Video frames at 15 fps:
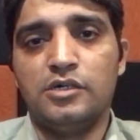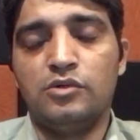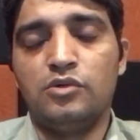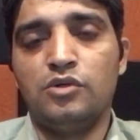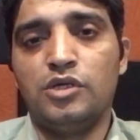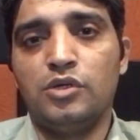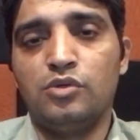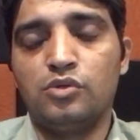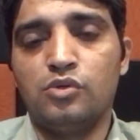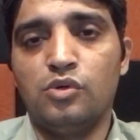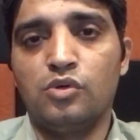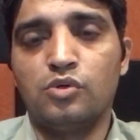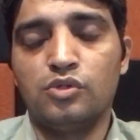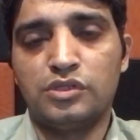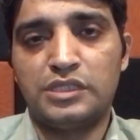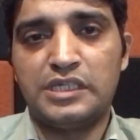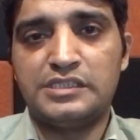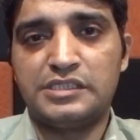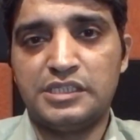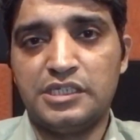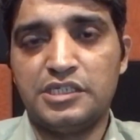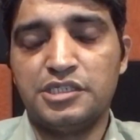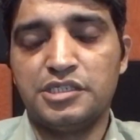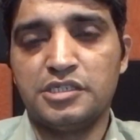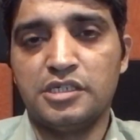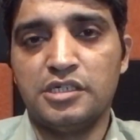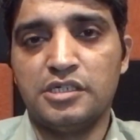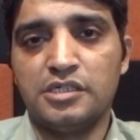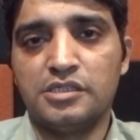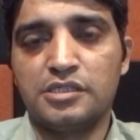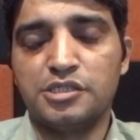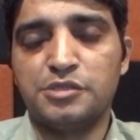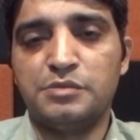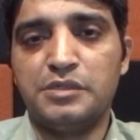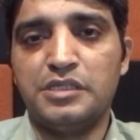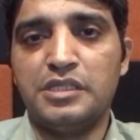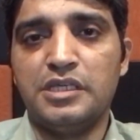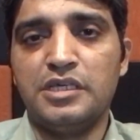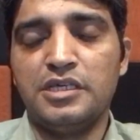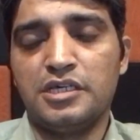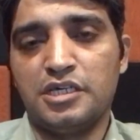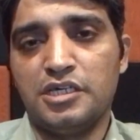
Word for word: उन्होंने उनको कुत्ते से तशबी दी